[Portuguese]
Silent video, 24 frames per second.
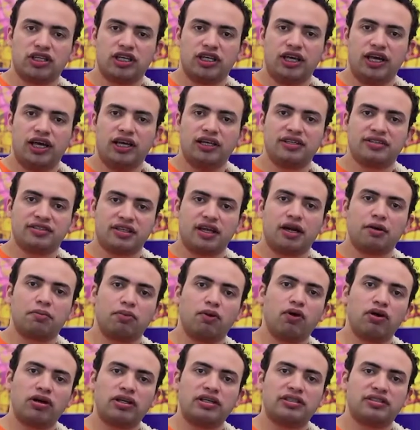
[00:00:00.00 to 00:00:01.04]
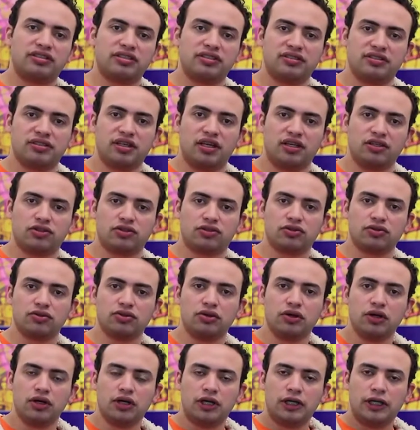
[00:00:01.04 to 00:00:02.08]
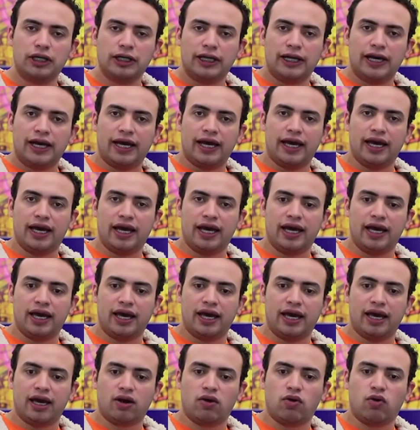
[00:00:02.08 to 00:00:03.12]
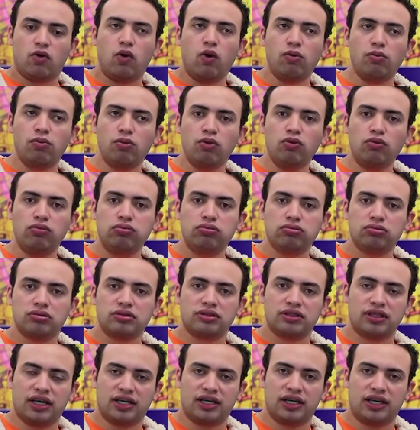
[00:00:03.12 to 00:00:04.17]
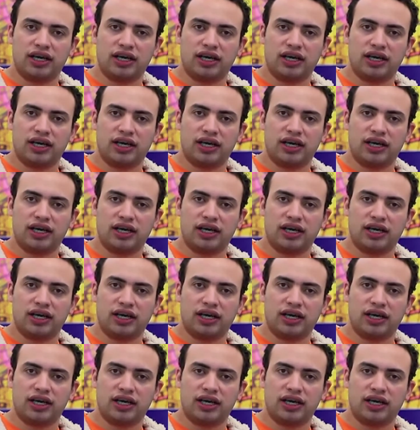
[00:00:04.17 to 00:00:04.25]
Ele, ele extrapola esse senso é, comum da